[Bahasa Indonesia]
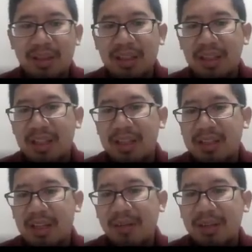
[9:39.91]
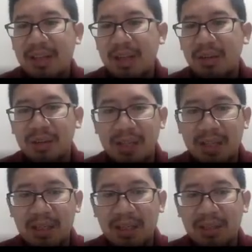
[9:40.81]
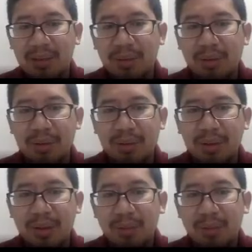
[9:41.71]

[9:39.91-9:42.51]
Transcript: ini ya sawar darah otak atau